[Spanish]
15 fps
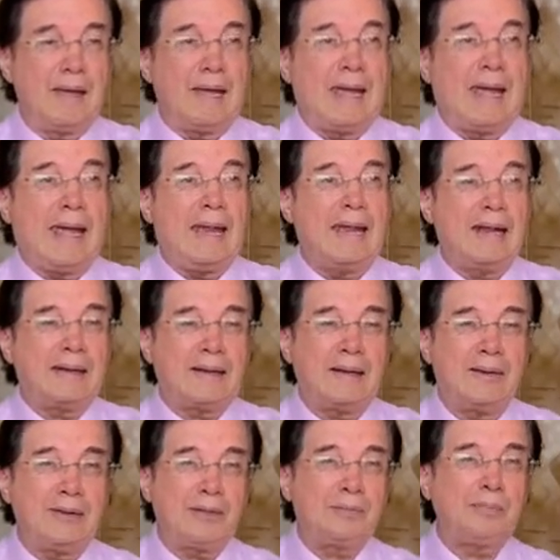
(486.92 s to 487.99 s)
en las
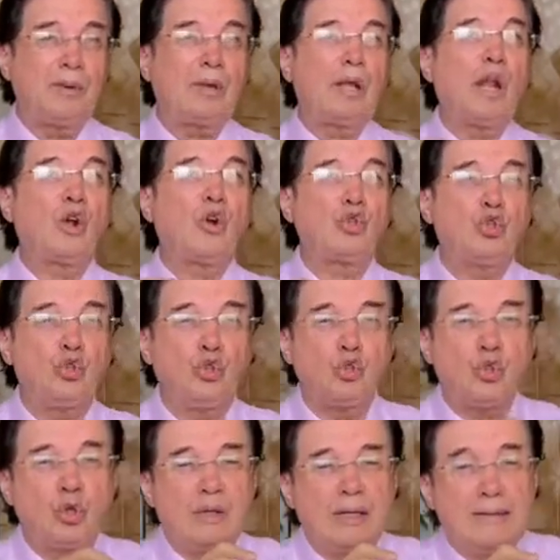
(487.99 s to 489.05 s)
regiones, porque la
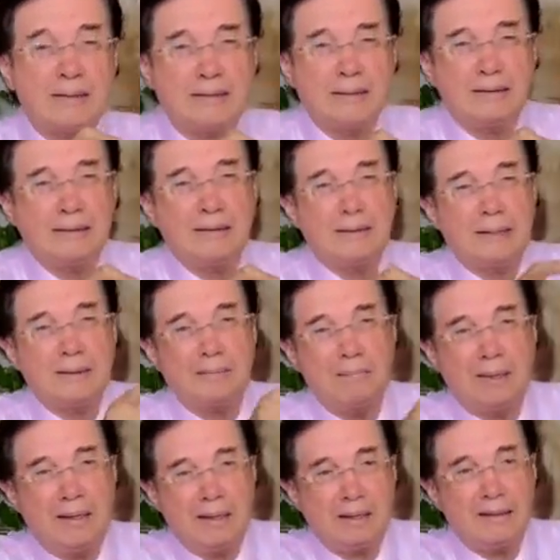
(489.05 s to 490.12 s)
constitución del 63
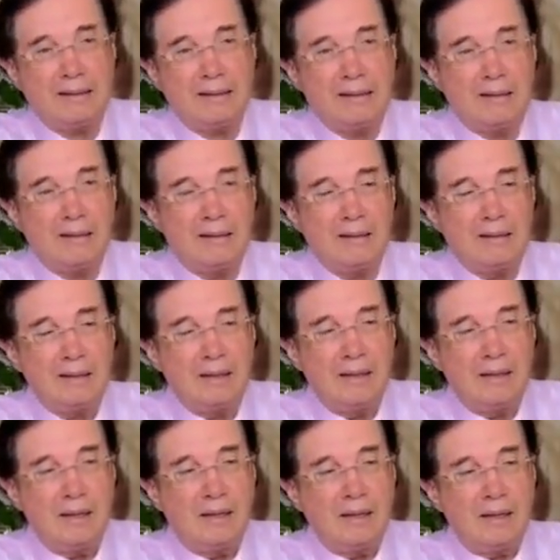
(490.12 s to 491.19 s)
vigente
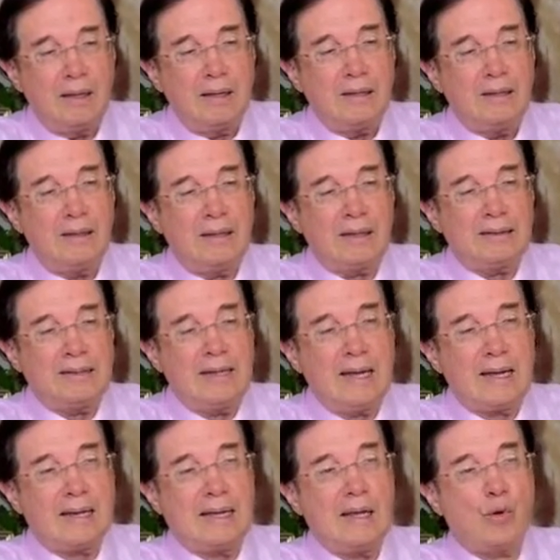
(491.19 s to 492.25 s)

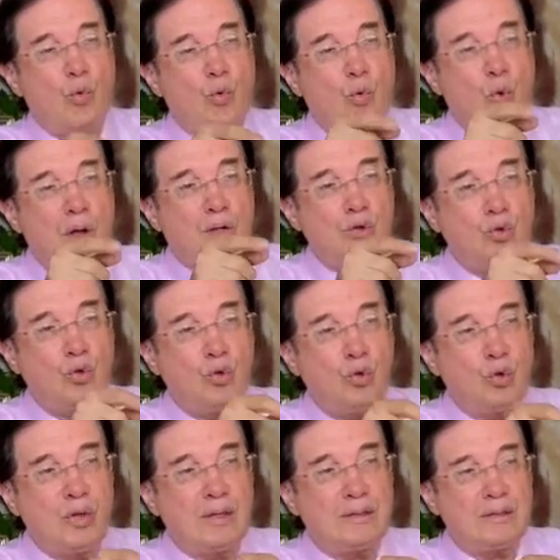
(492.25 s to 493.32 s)
decía que
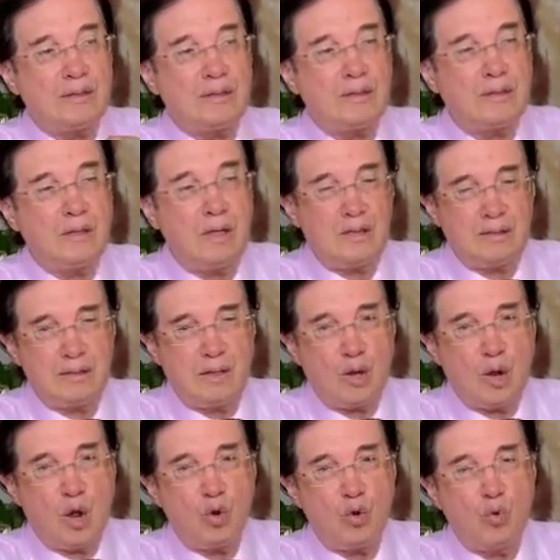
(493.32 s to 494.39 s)
cuando existiese
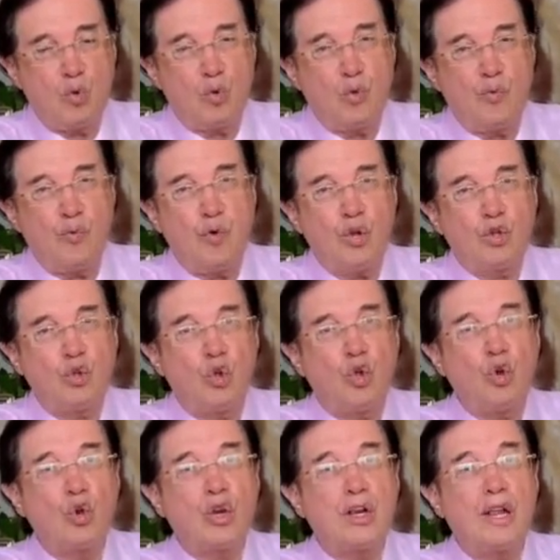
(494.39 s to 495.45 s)
algún
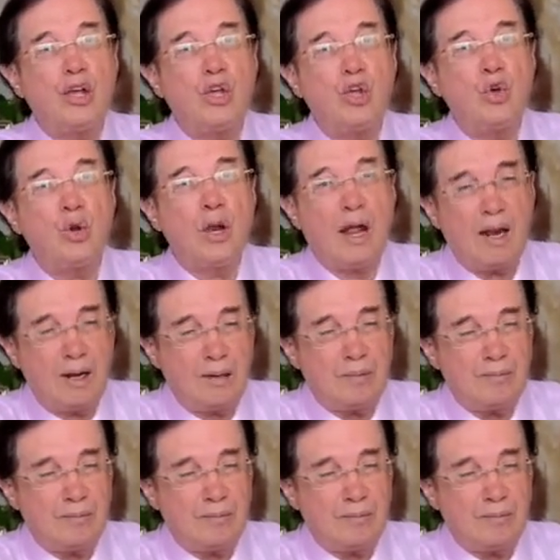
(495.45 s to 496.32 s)
conflicto regional,